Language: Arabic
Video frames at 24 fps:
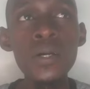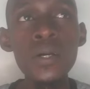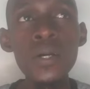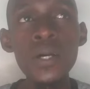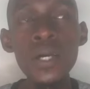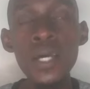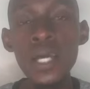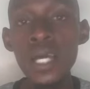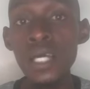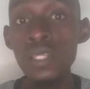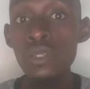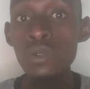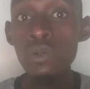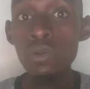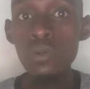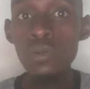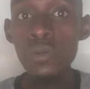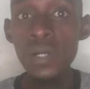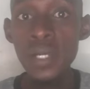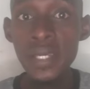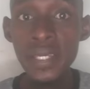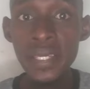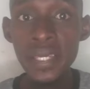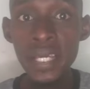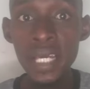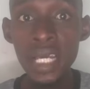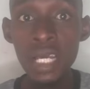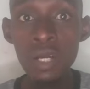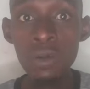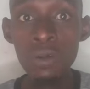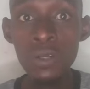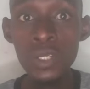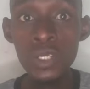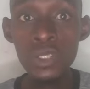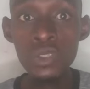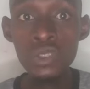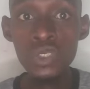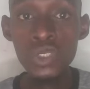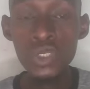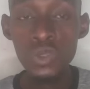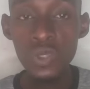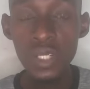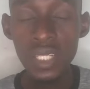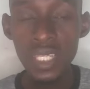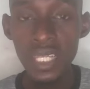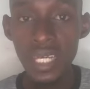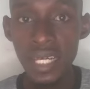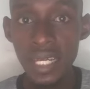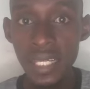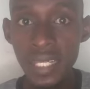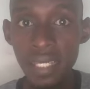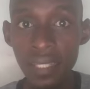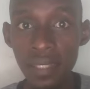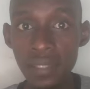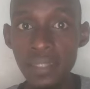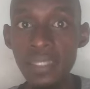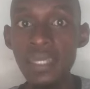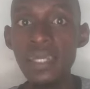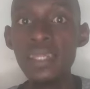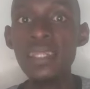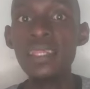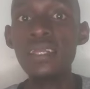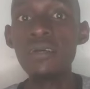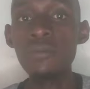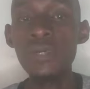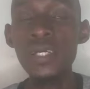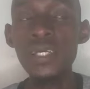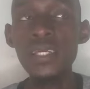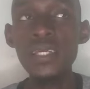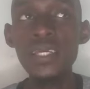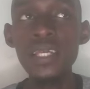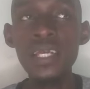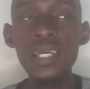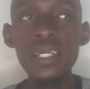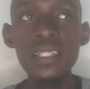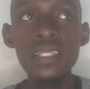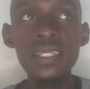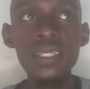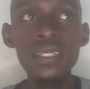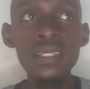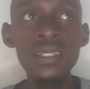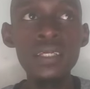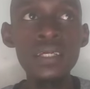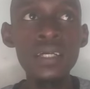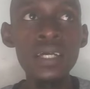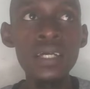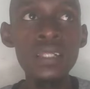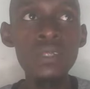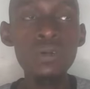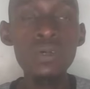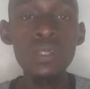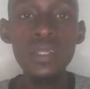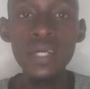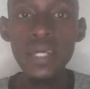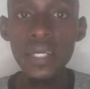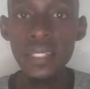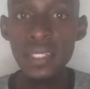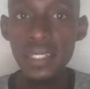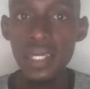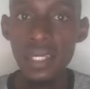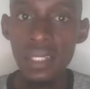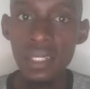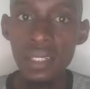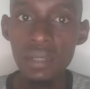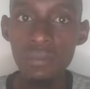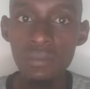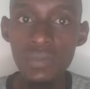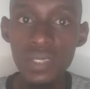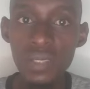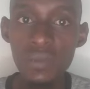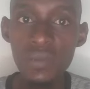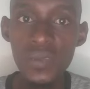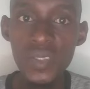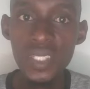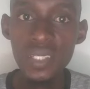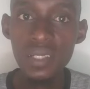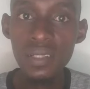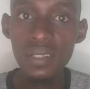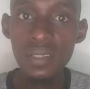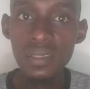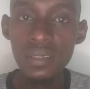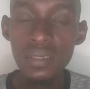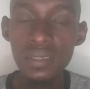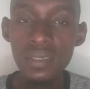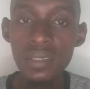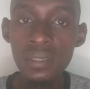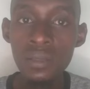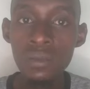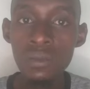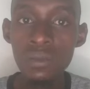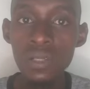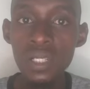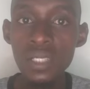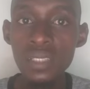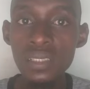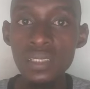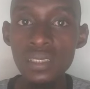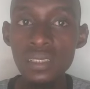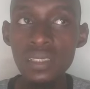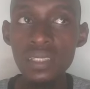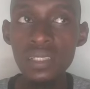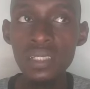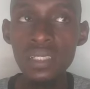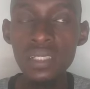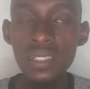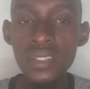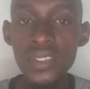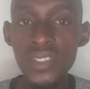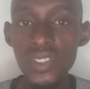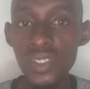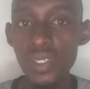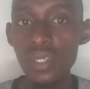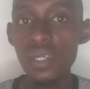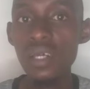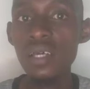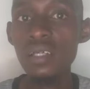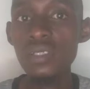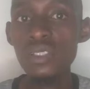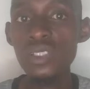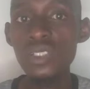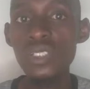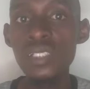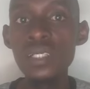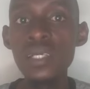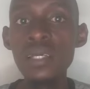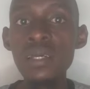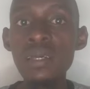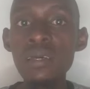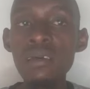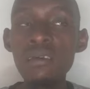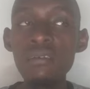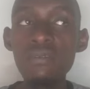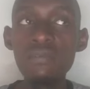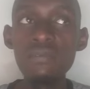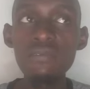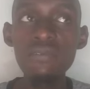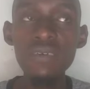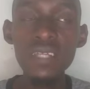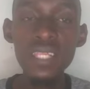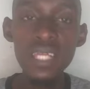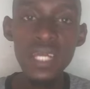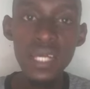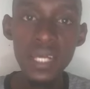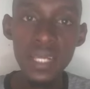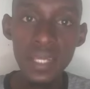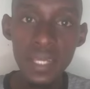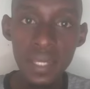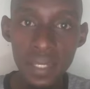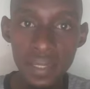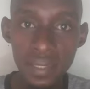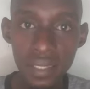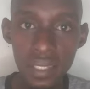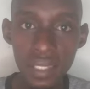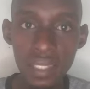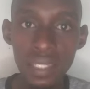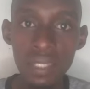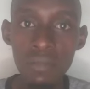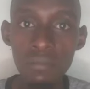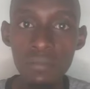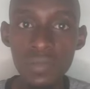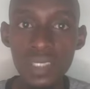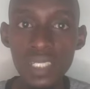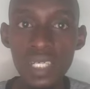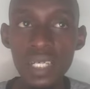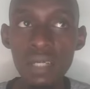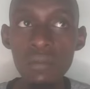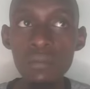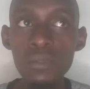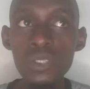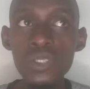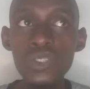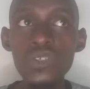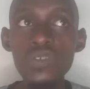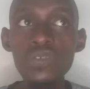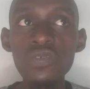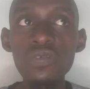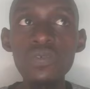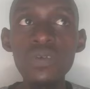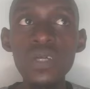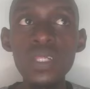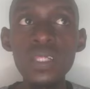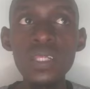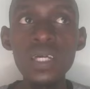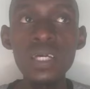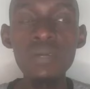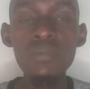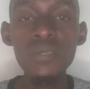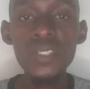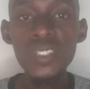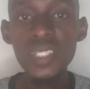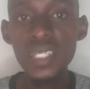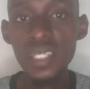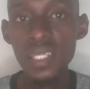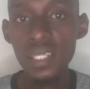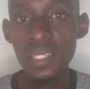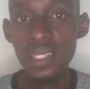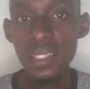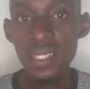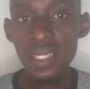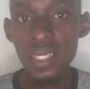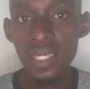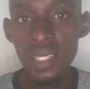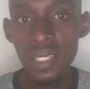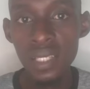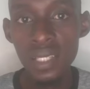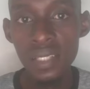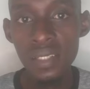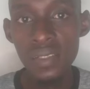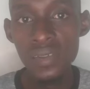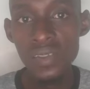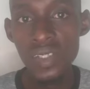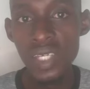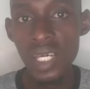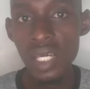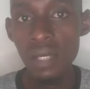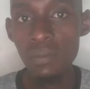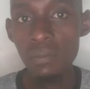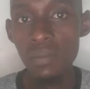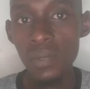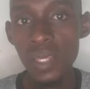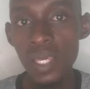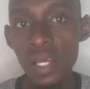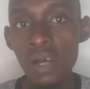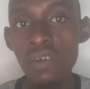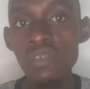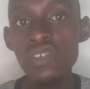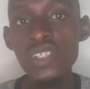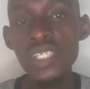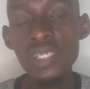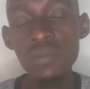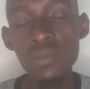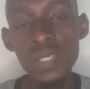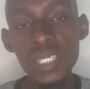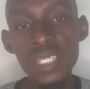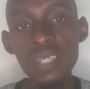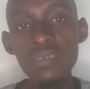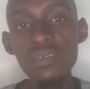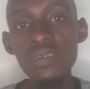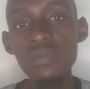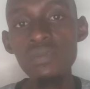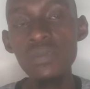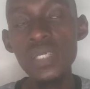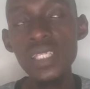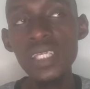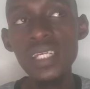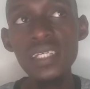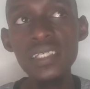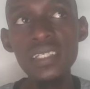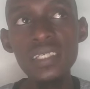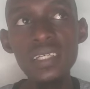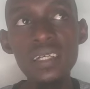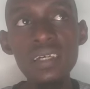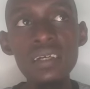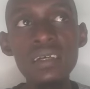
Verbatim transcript: أنه هو يحاول ينشر الحاجة اللي تعلمها يعني أنا والله تعلمت مثلا لغة آه سكراتش فالحاجة اللي تعلمتها بشوف والله مثلا دي صاحبي أو زميلي في المدرسة